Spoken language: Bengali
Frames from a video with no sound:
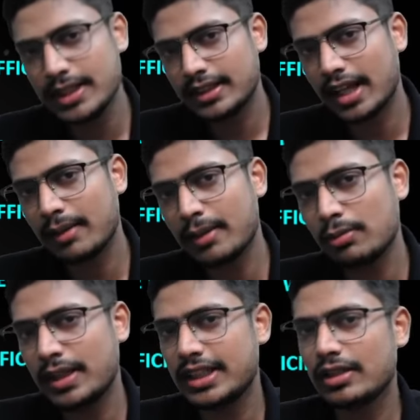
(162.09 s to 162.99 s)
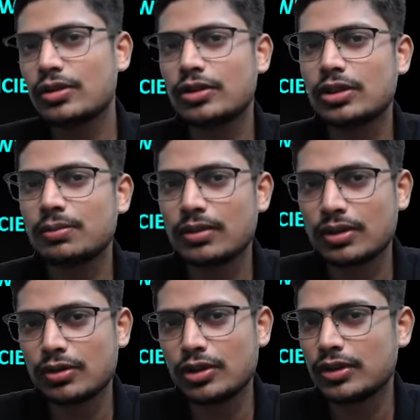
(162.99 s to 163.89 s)
বেশি তাকে আমি একটু বেশি গুরুত্ব
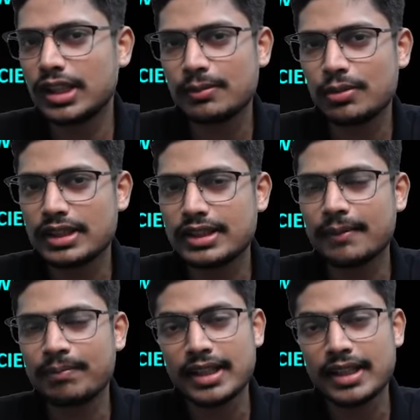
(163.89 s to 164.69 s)
গুরুত্ব দিয়ে পড়েছি